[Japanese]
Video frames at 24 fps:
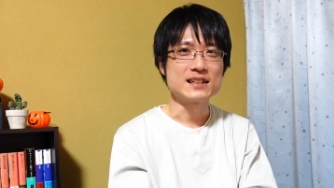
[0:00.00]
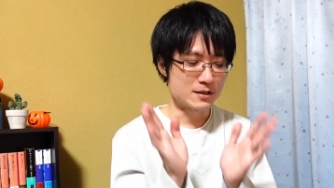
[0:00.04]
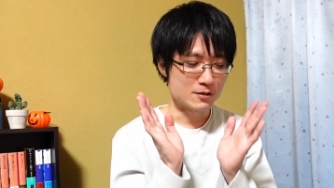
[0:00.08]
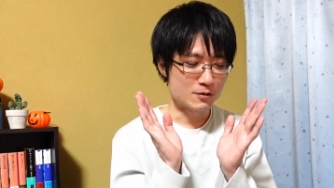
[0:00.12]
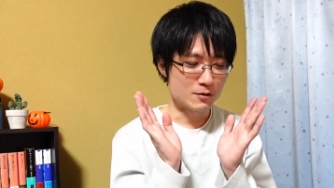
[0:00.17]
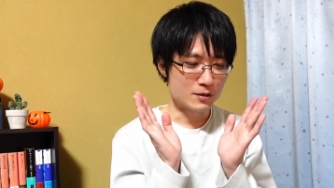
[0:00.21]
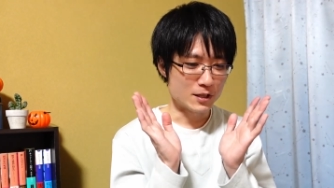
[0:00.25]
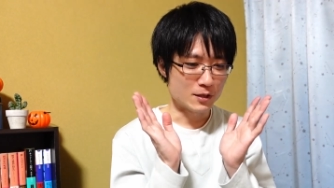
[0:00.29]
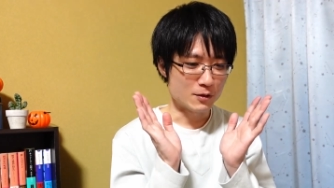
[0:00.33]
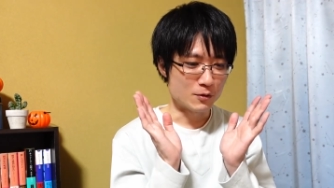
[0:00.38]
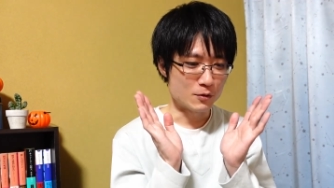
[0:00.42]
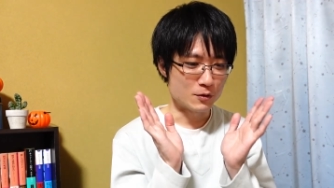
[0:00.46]
一応
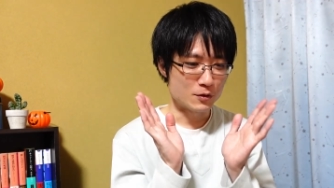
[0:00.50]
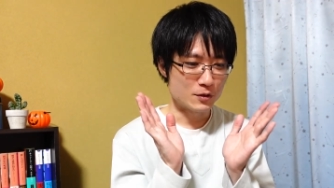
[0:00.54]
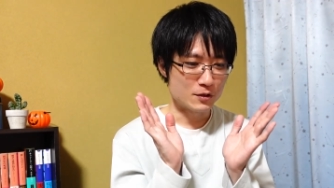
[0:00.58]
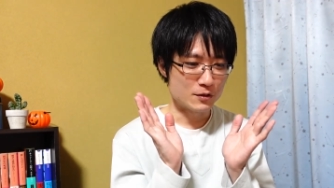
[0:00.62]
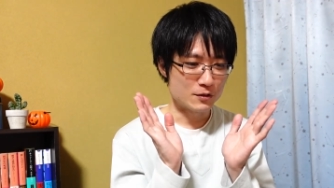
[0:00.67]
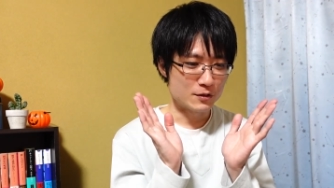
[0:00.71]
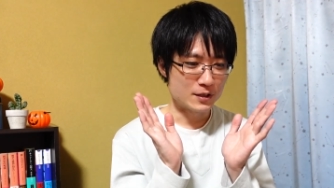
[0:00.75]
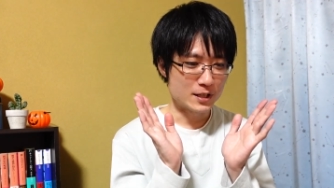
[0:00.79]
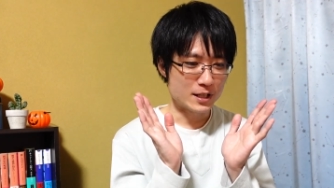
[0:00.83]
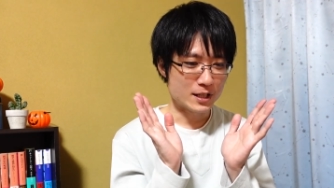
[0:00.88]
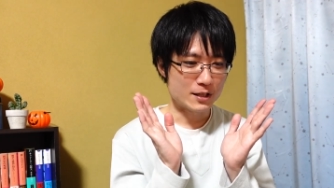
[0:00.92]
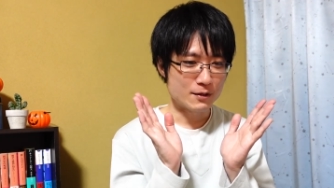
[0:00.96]
ね、こうい
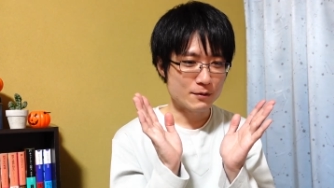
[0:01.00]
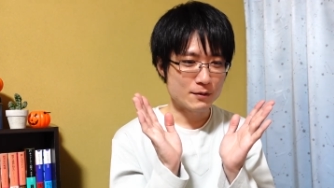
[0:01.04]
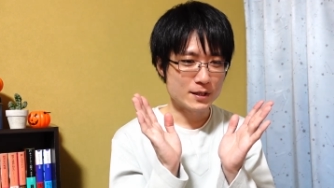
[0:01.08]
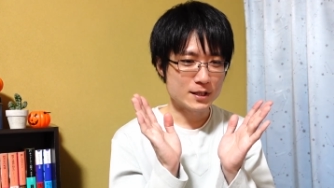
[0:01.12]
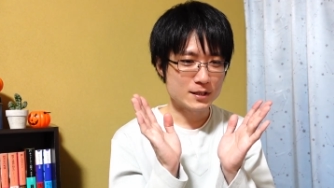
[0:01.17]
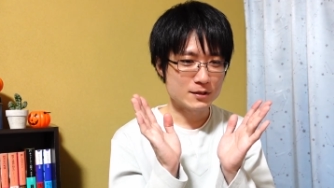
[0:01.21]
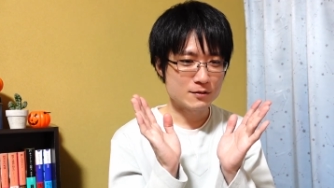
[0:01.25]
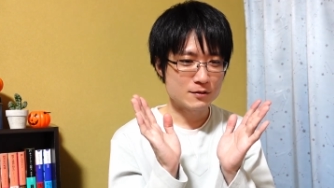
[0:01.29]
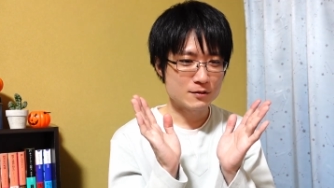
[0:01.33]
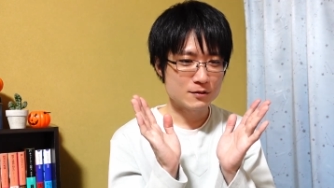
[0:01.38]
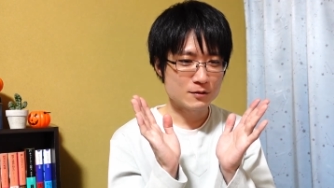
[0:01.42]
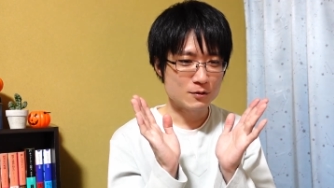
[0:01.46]
う裏側
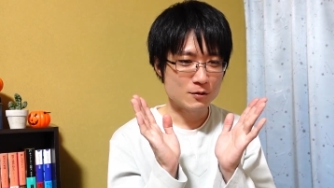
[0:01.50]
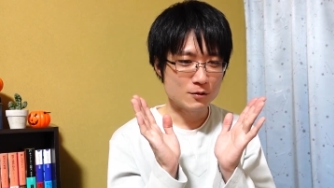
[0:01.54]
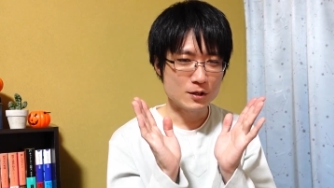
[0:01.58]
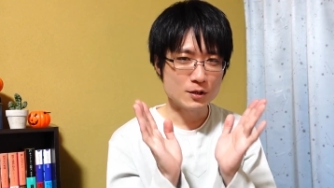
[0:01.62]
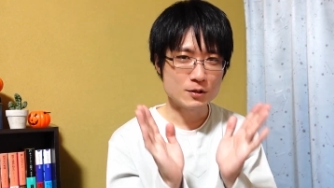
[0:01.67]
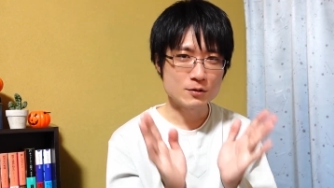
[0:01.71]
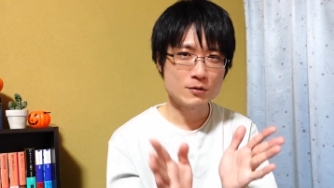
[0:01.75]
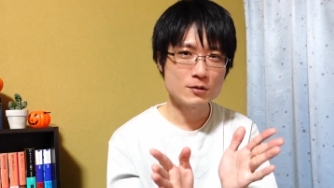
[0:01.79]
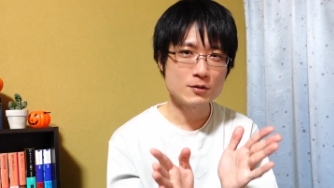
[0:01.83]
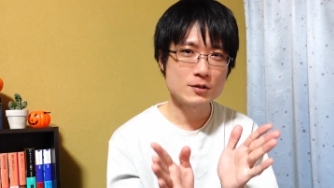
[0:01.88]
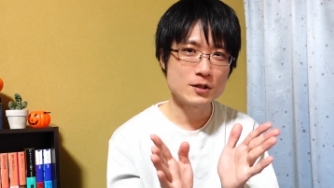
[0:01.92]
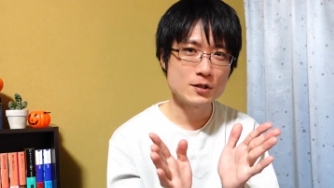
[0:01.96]
の動画
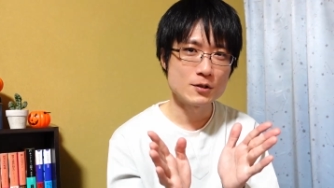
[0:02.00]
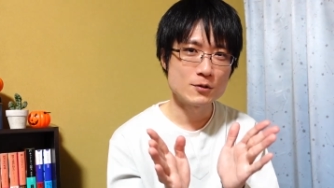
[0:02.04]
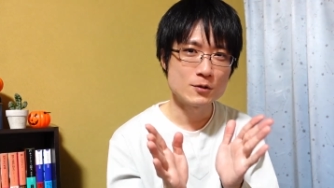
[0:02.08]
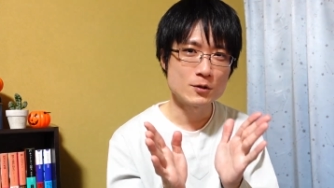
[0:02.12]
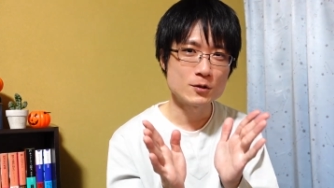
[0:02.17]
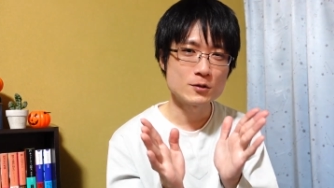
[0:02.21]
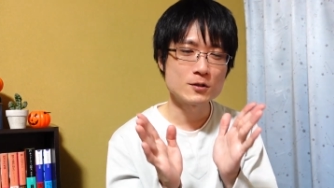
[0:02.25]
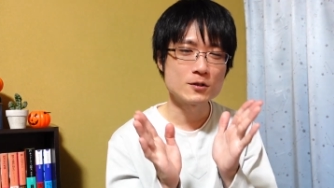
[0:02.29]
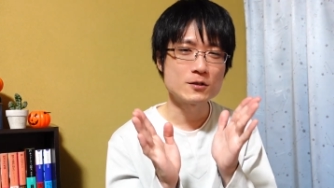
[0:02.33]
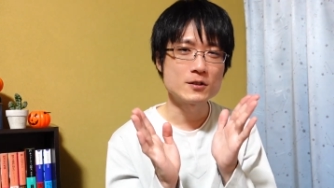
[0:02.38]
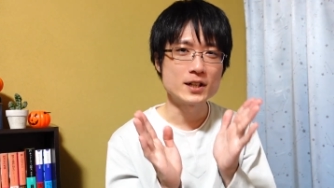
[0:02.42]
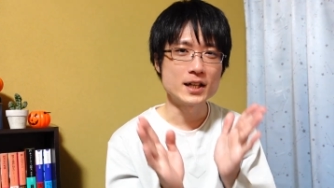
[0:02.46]
を撮っておく
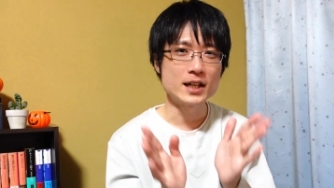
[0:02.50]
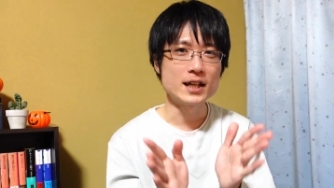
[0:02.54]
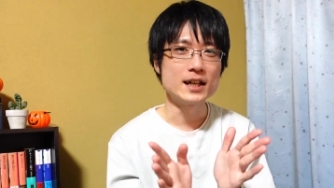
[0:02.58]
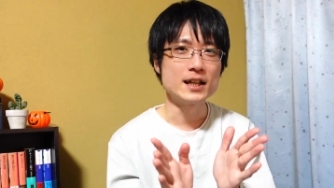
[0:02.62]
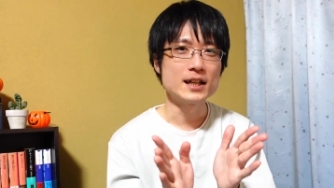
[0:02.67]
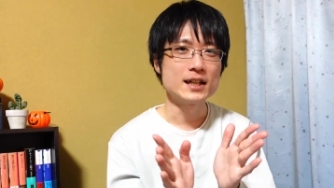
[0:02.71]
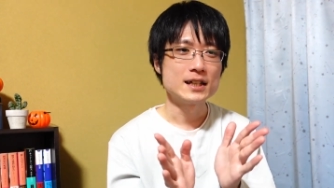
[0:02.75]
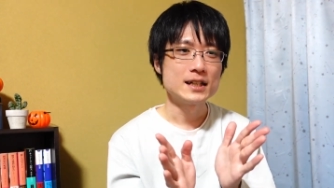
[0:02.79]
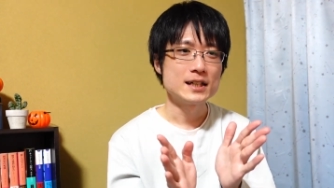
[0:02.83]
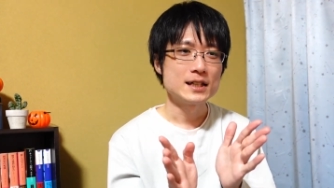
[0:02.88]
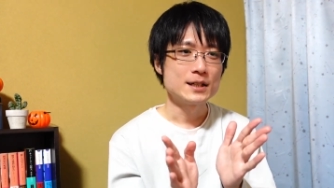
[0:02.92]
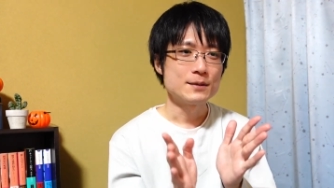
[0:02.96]
ことで、